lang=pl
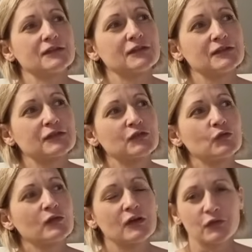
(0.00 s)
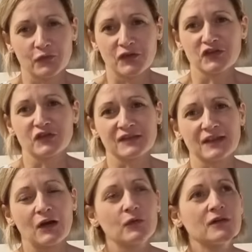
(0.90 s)
e, które również
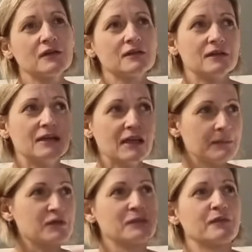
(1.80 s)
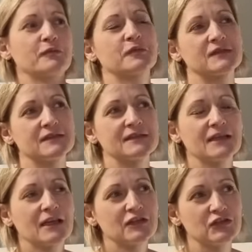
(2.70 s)
dostały lepsze
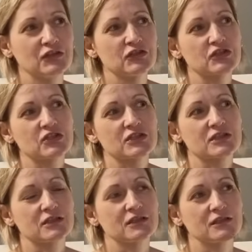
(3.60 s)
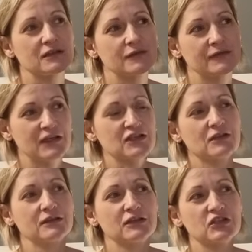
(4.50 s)
propozycje niż, e,
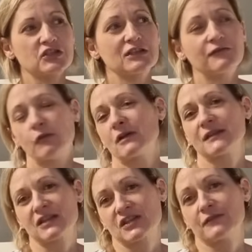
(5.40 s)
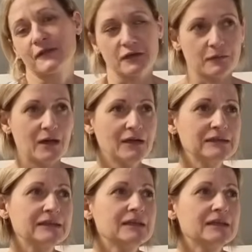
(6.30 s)
nasz, niż dawała nasza firma.